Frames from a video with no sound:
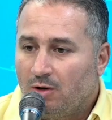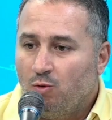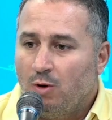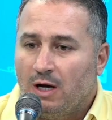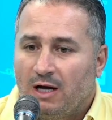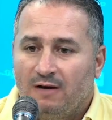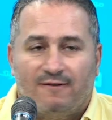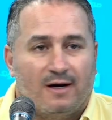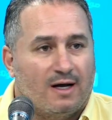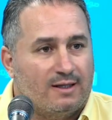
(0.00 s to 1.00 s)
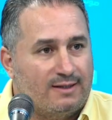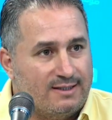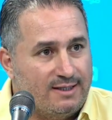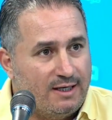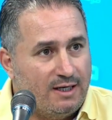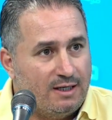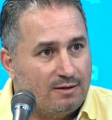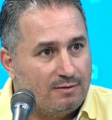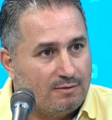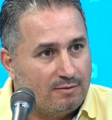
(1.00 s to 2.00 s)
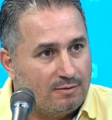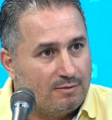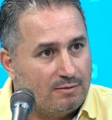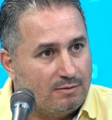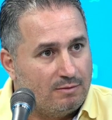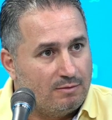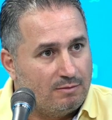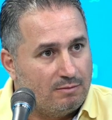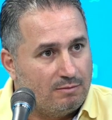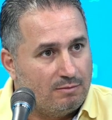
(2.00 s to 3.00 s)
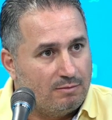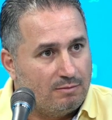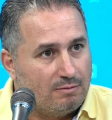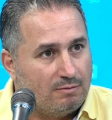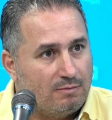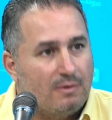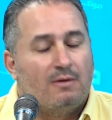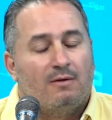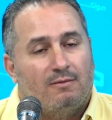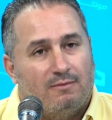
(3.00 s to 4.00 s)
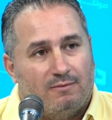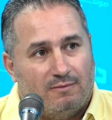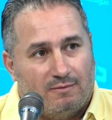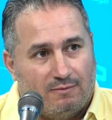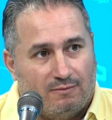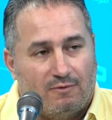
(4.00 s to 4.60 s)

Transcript: هو الفراغ التسييري ومهم ومؤكد انه هنا من العيد ما عادش باش تكون ثم حاجه اسمها مؤقته